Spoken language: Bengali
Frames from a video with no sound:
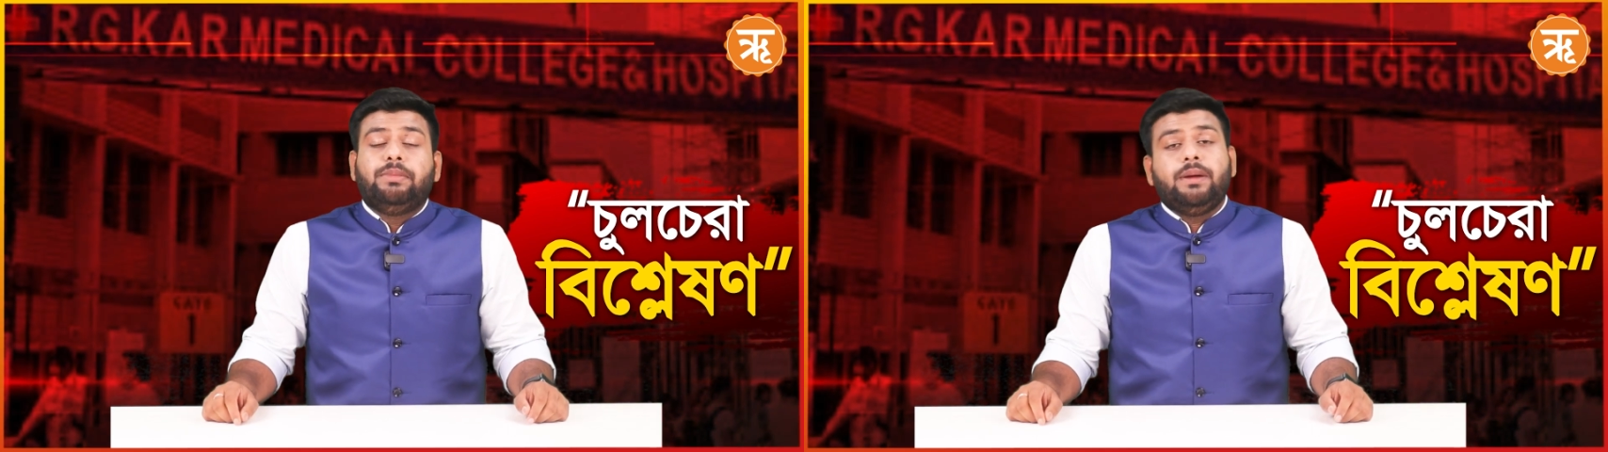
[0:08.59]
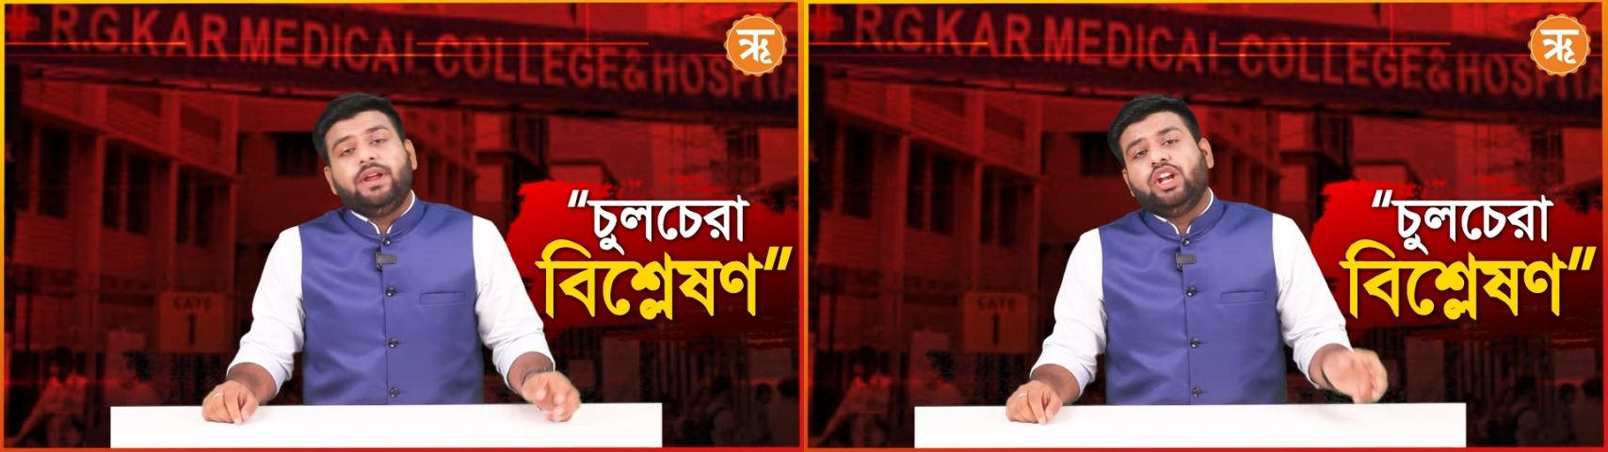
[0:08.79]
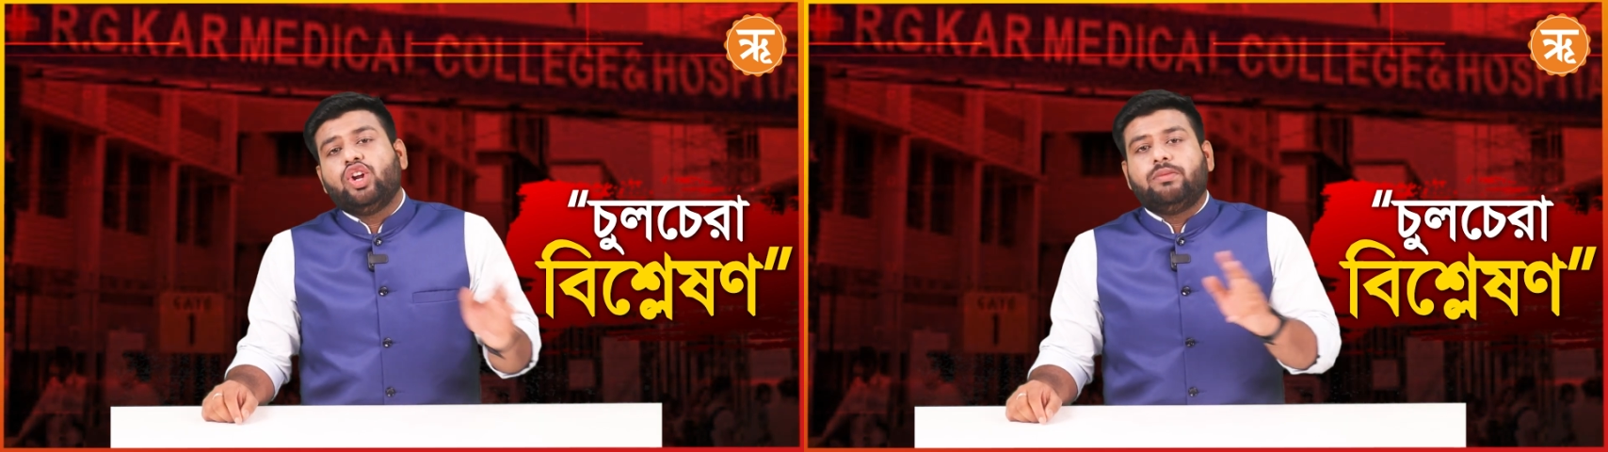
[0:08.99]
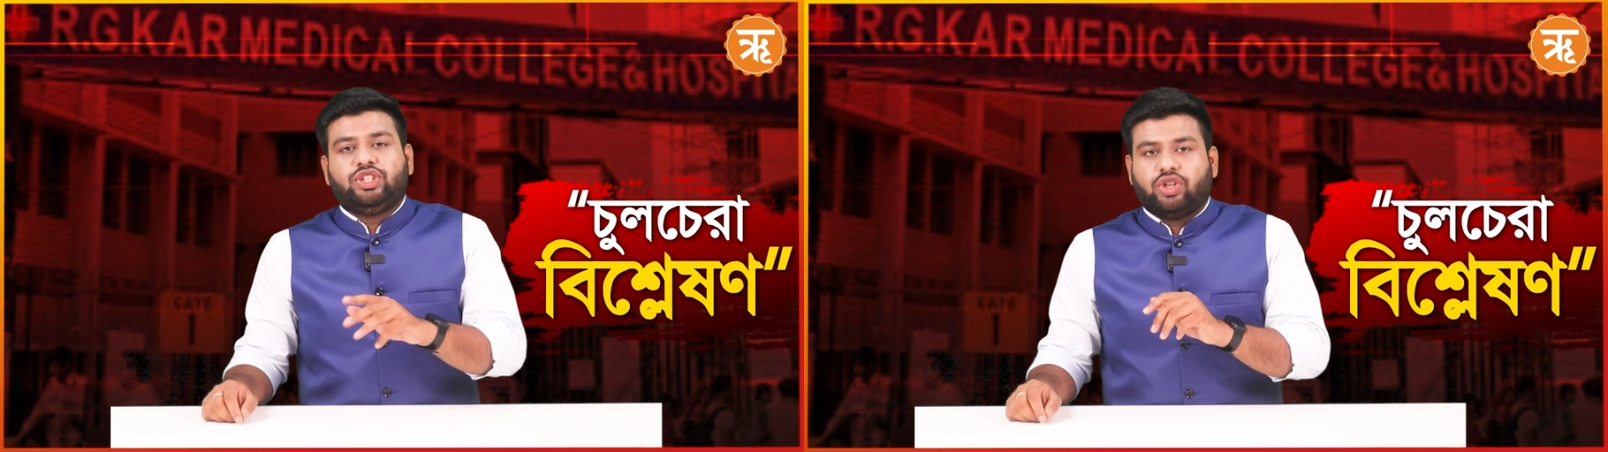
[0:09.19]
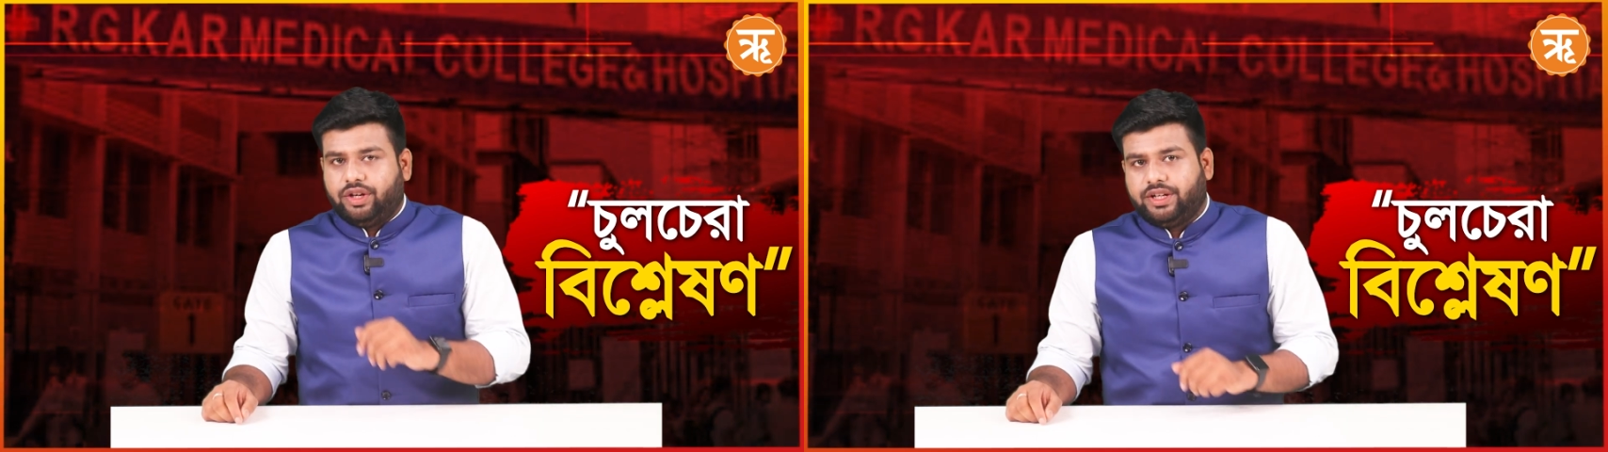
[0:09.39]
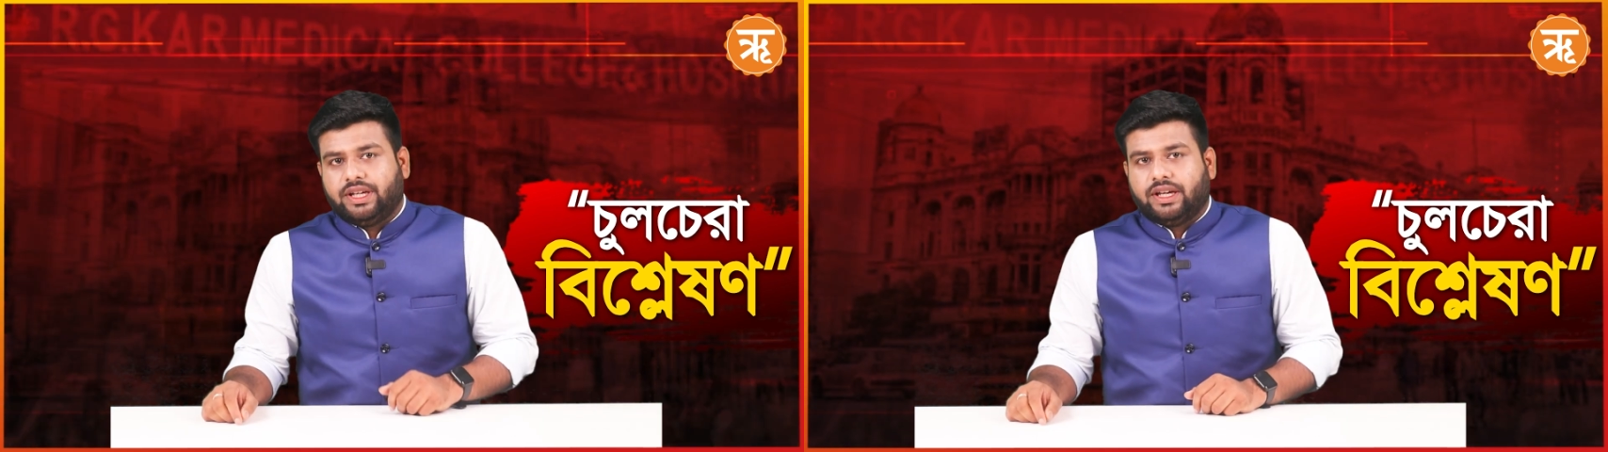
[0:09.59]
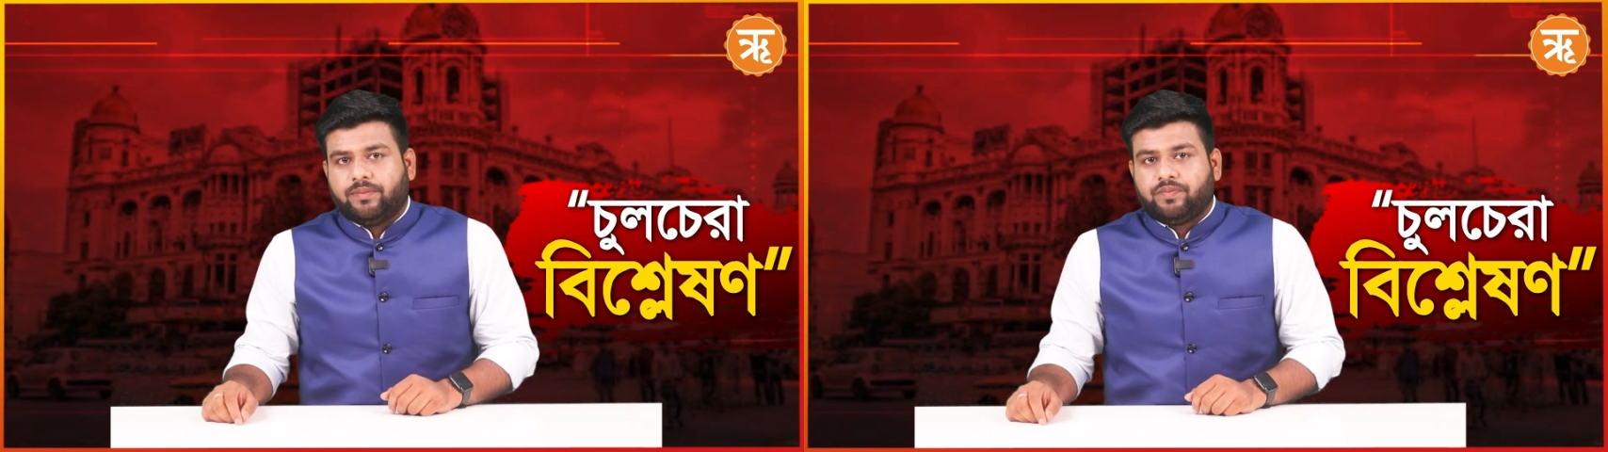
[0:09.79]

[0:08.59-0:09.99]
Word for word: বিভিন্ন বিষয় নিয়ে